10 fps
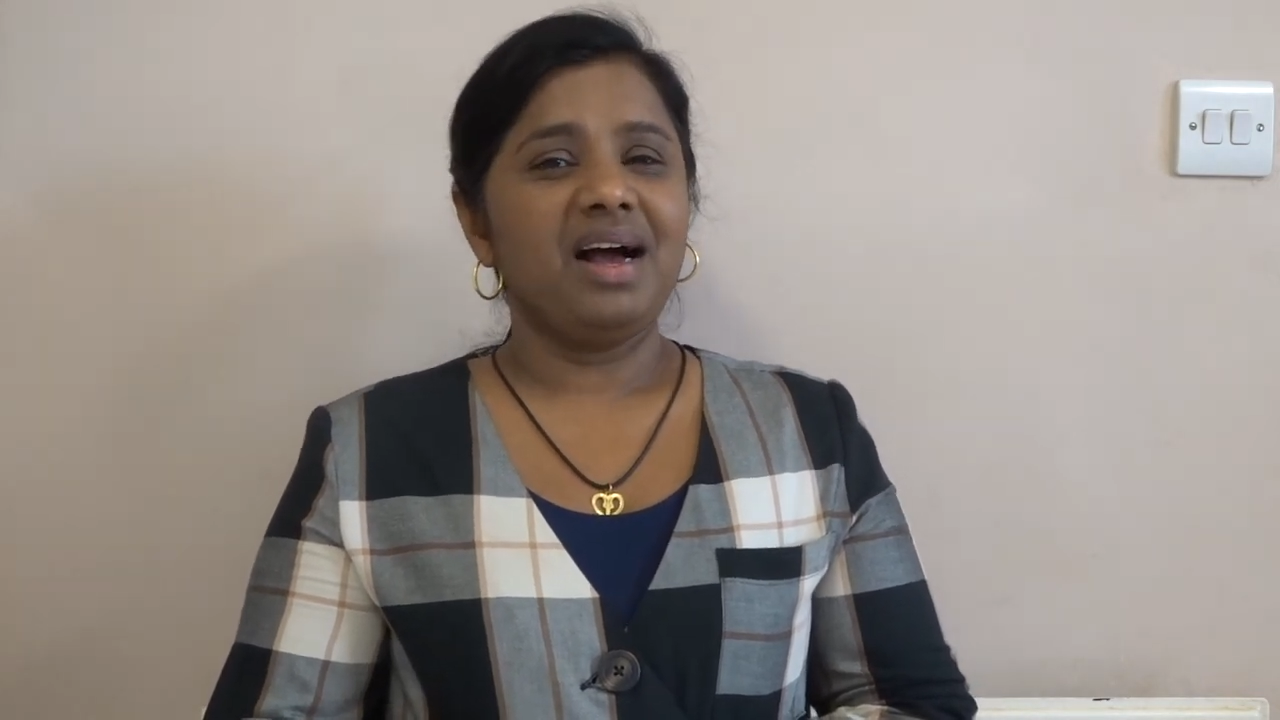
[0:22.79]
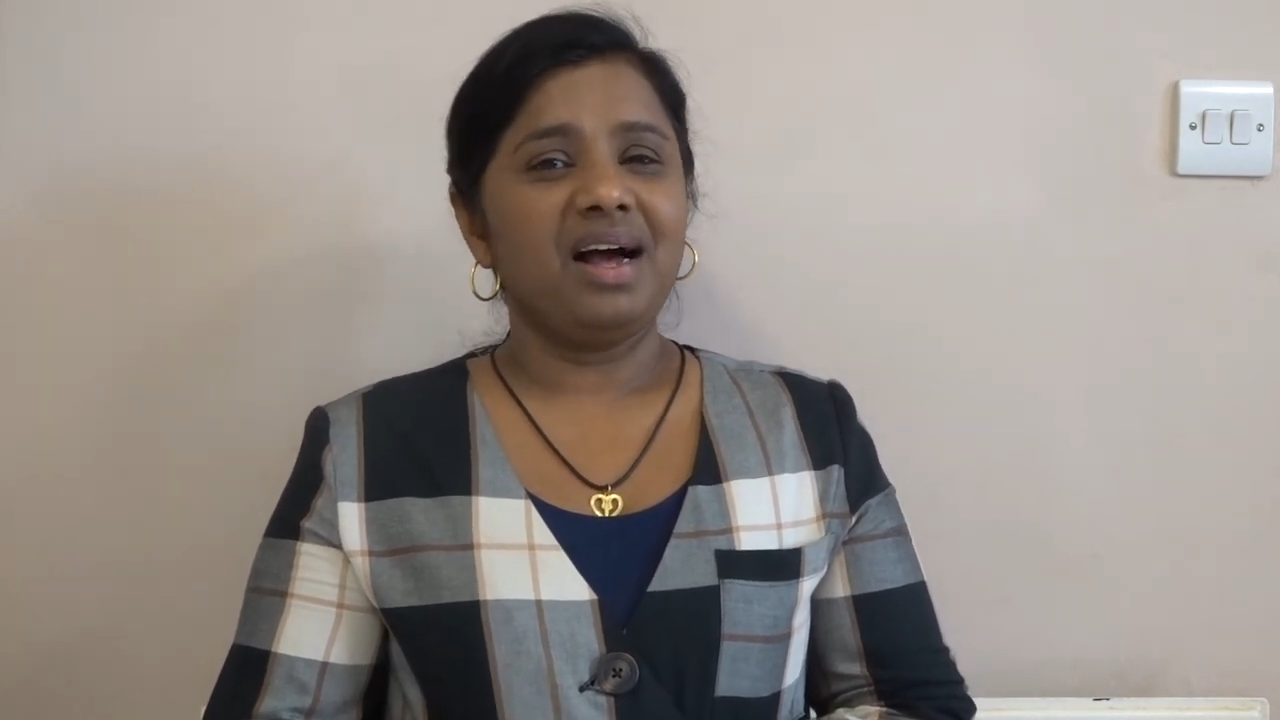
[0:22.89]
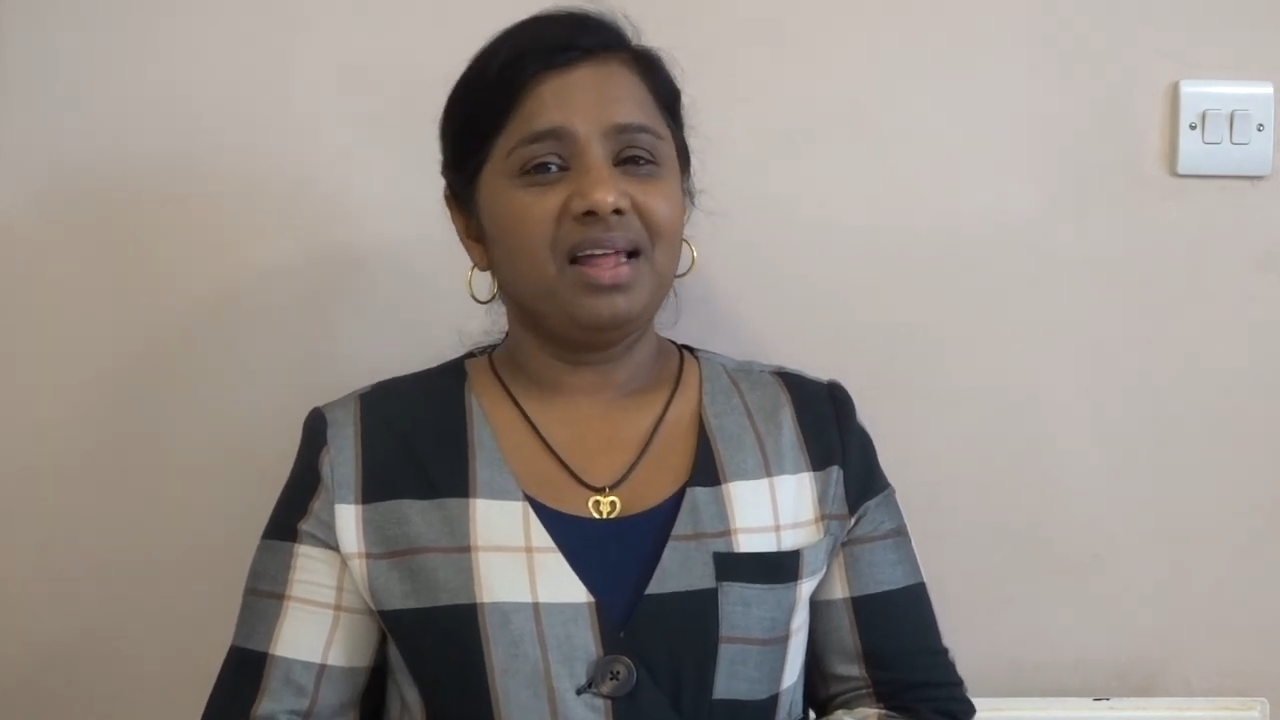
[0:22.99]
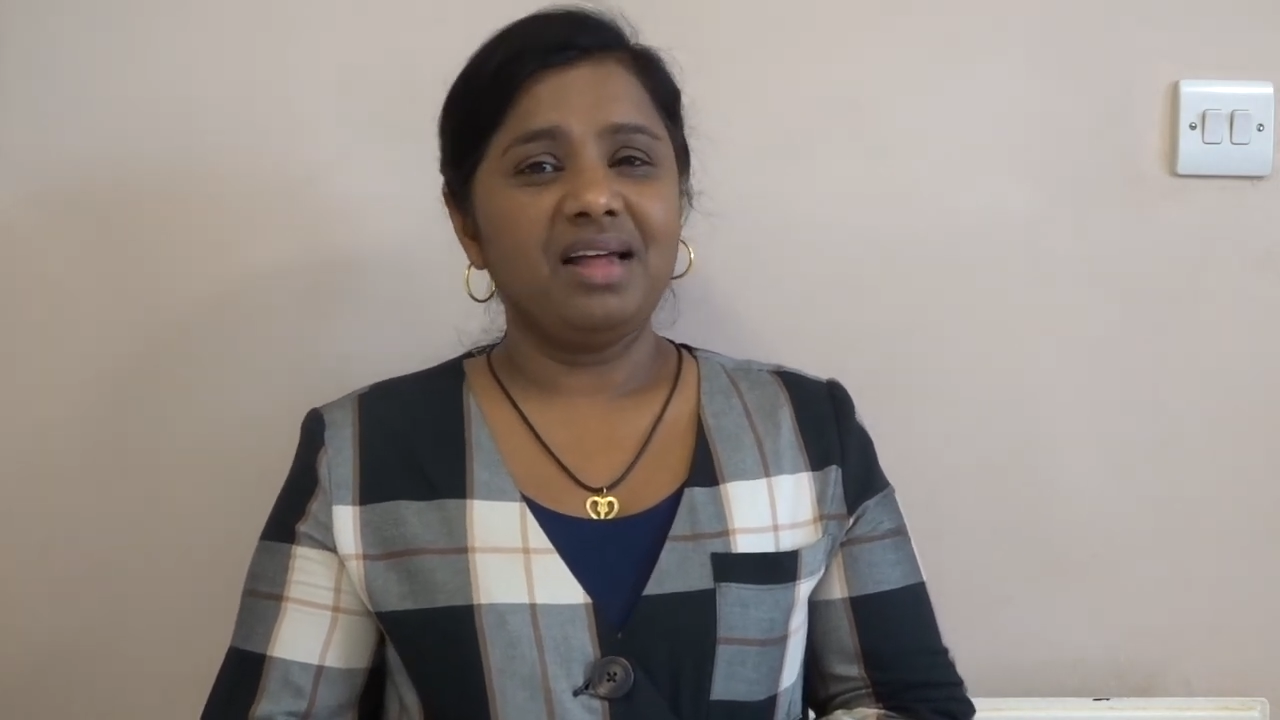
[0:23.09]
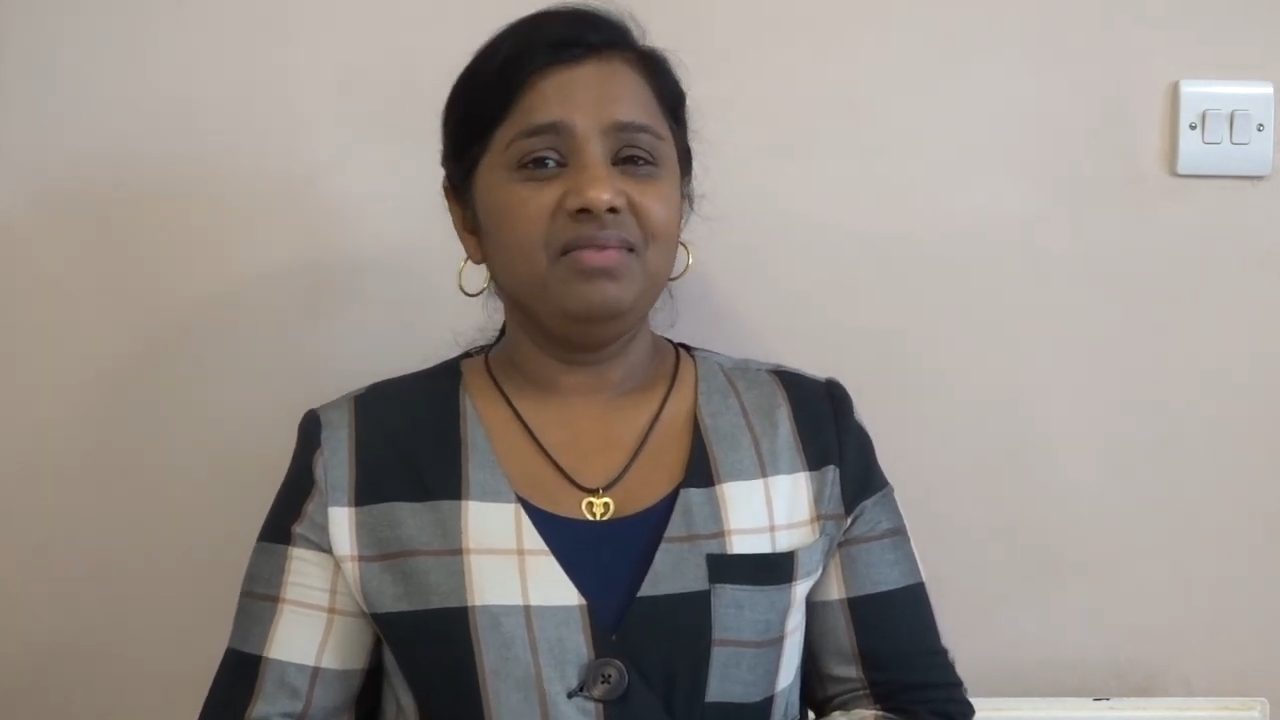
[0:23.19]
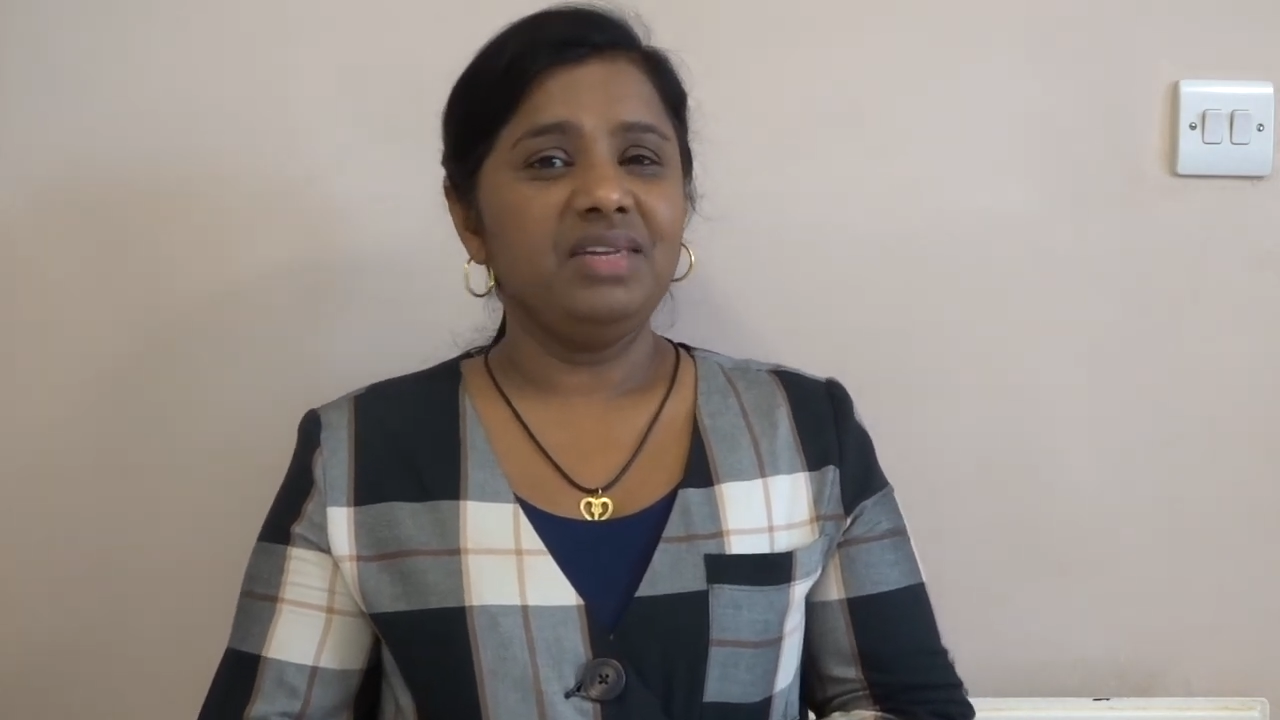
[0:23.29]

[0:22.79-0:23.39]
அதாவது